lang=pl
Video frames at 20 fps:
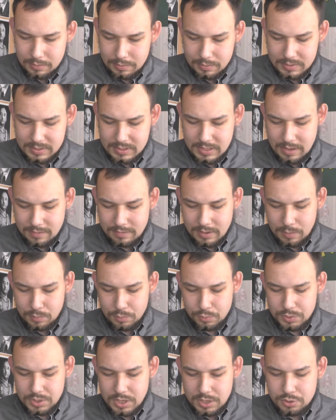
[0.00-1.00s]
y, stawia
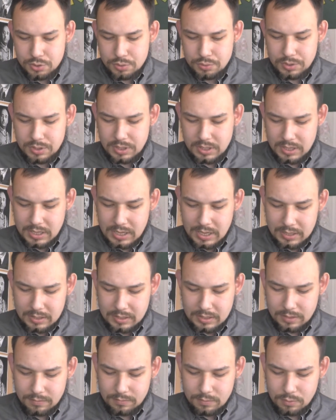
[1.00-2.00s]
mu zarzuty.
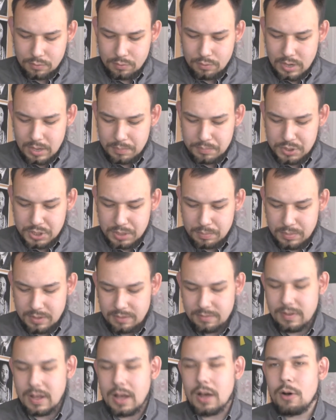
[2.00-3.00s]
Giertych w ogóle
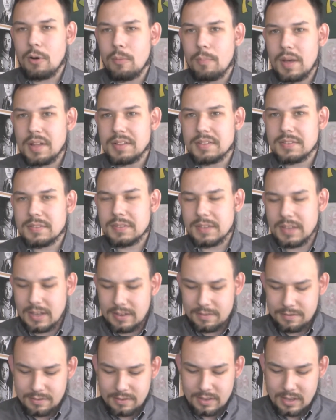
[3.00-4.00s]
przebywa
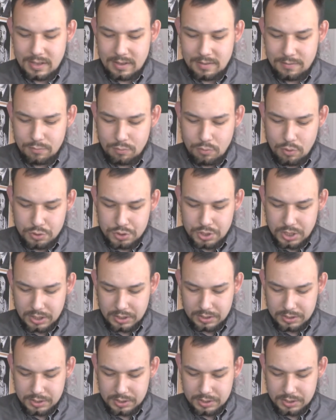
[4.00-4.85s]
obecnie we Włoszech,